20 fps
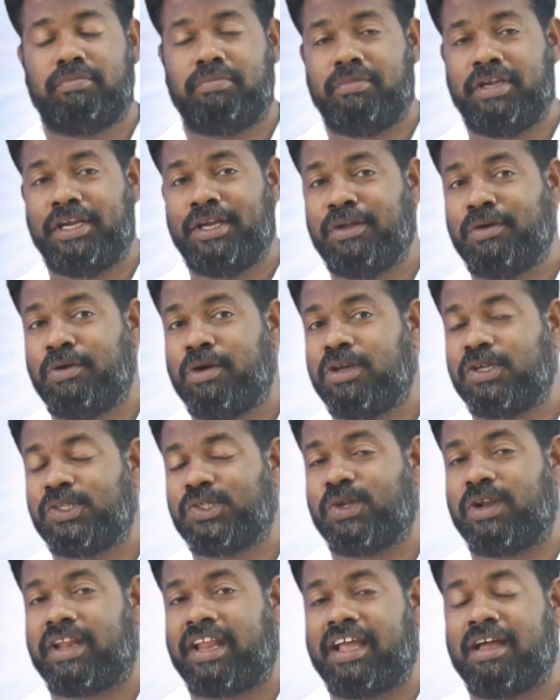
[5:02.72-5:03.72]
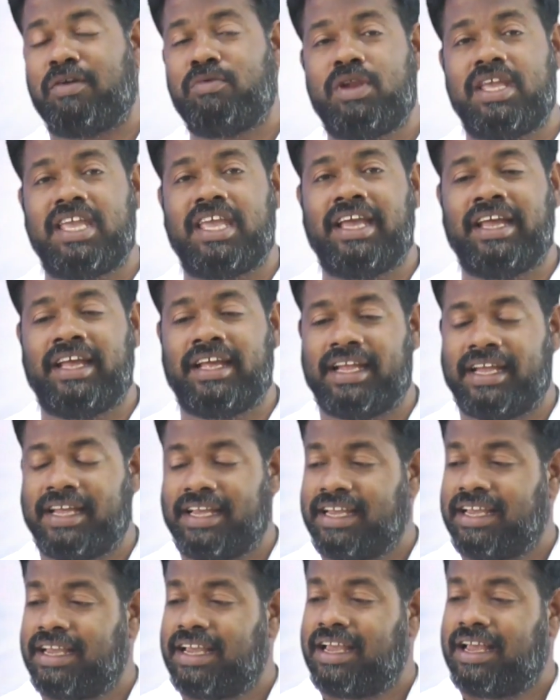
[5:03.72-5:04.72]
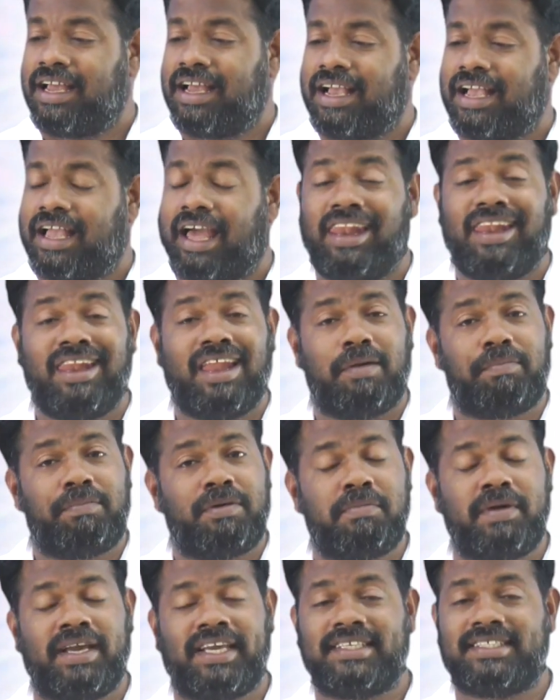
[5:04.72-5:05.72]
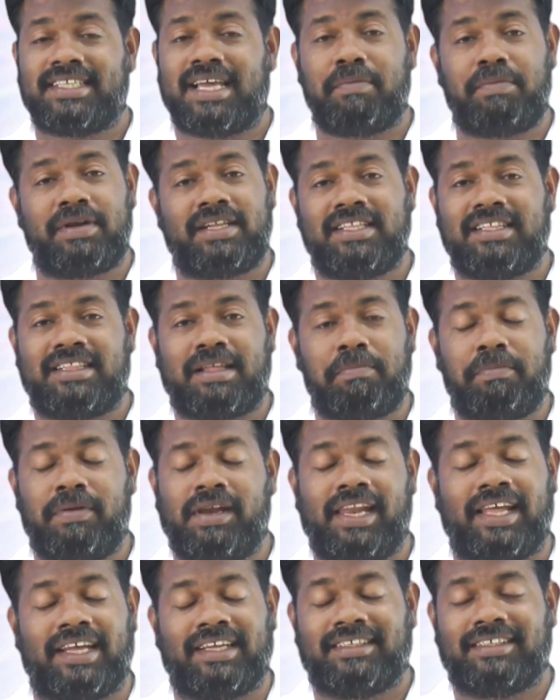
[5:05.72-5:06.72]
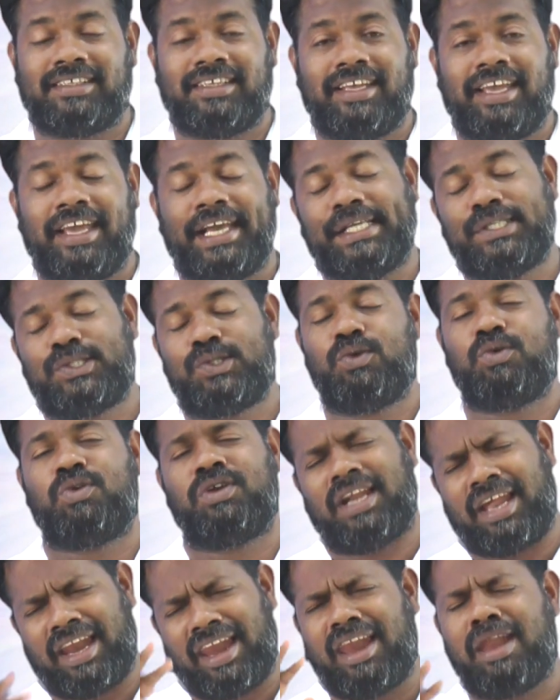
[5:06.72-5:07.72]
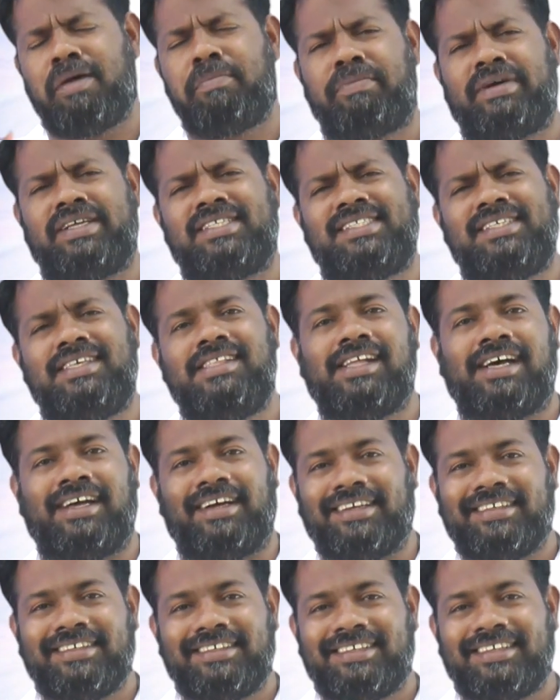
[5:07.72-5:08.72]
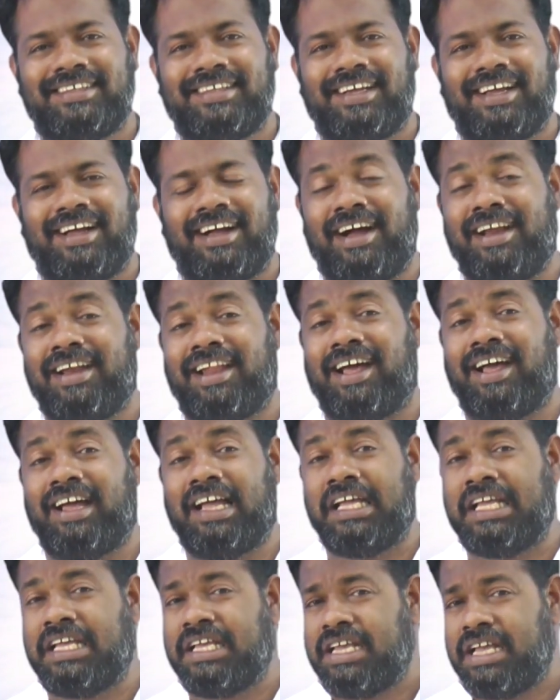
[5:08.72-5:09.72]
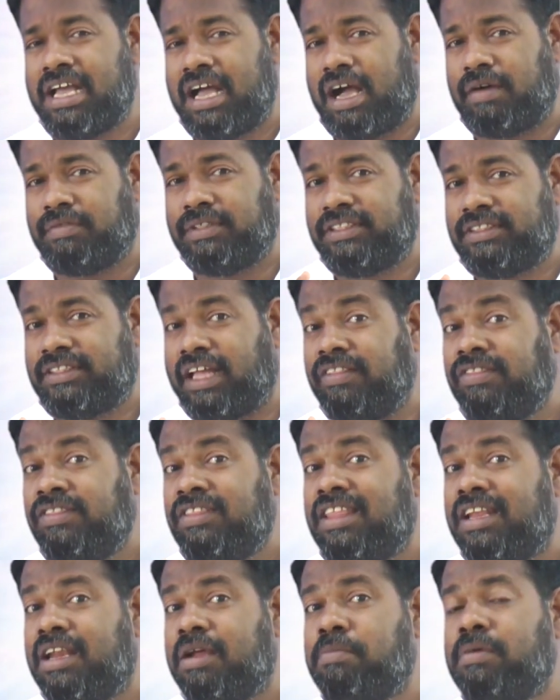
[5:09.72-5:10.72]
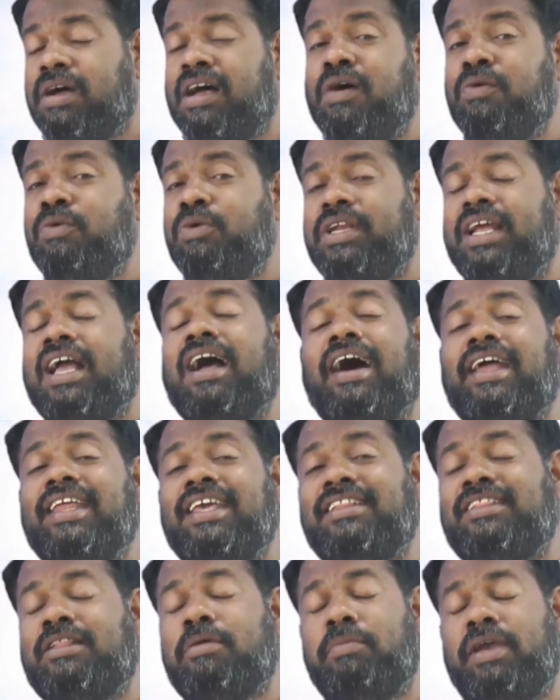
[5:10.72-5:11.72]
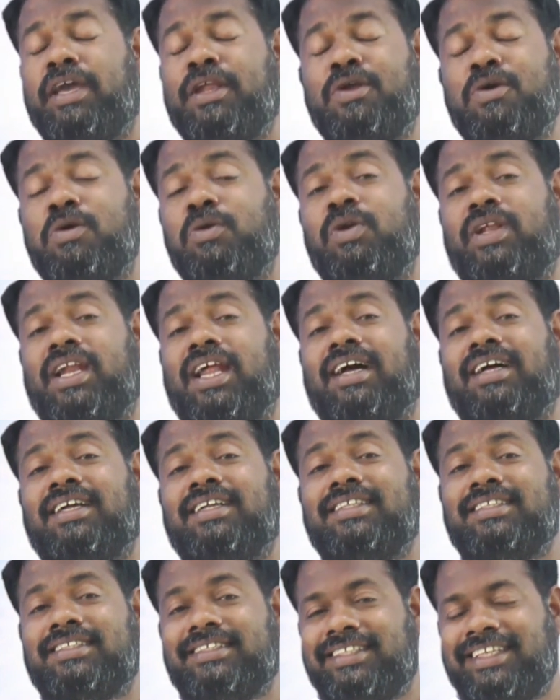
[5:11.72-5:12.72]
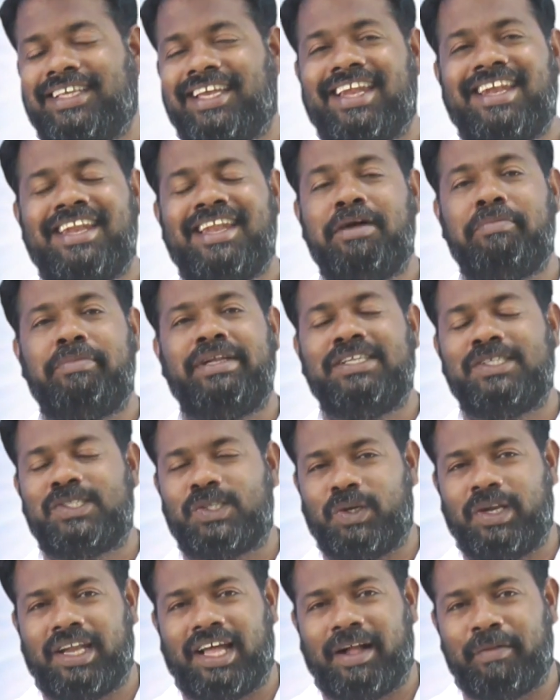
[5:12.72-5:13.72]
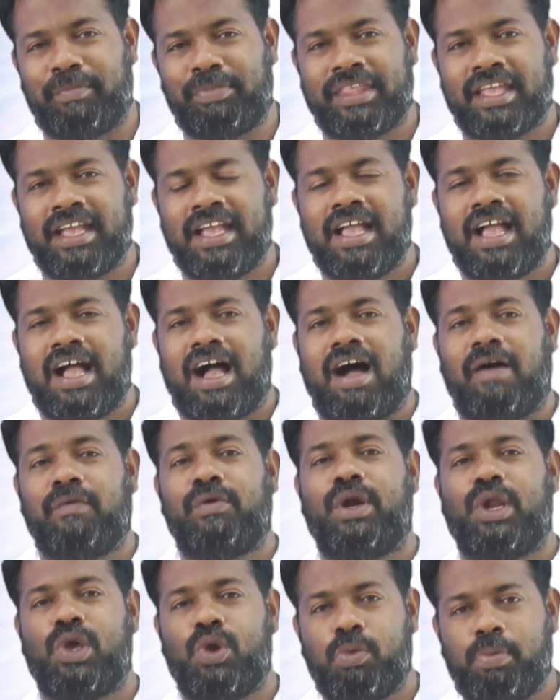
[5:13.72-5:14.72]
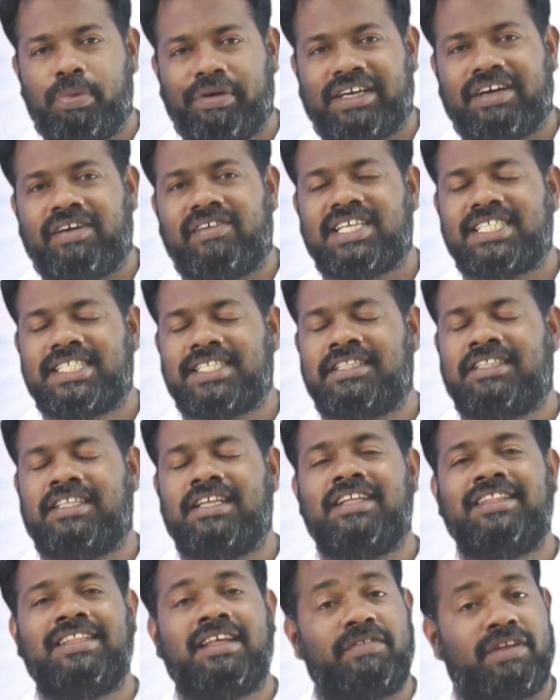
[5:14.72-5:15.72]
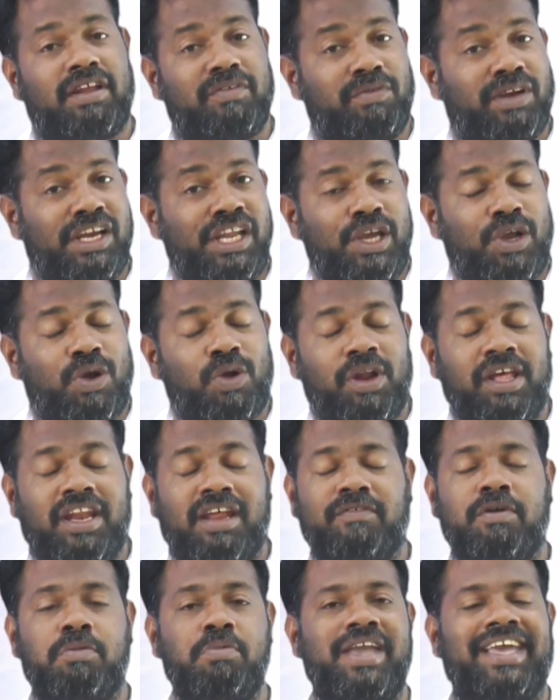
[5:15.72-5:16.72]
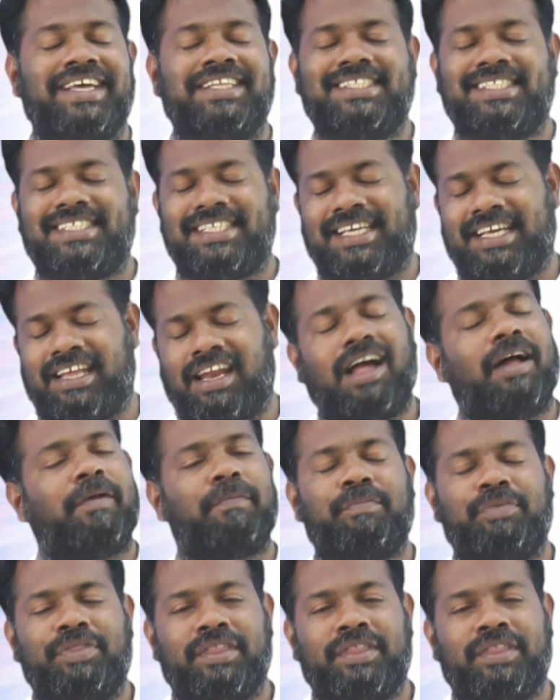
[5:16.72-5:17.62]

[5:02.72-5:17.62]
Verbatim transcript: மீண்டும் உங்களுக்கு சொல்கிறேன் கவுனிங்க கல்லை அப்பமாக்கி சாப்பிட்றது தப்பு இல்லை ஏசுவும் நல்ல பசி தான் ஆனால் அவன் தந்திரமாக ஒரு காரியத்தை மேற்கொள்கிறான் என்ன அப்படின்னு சொன்னால் அவருடைய உபகவாசத்திலிருந்து அவரை வெளிக்கொணர் அவன் முயற்சிக்கிறான்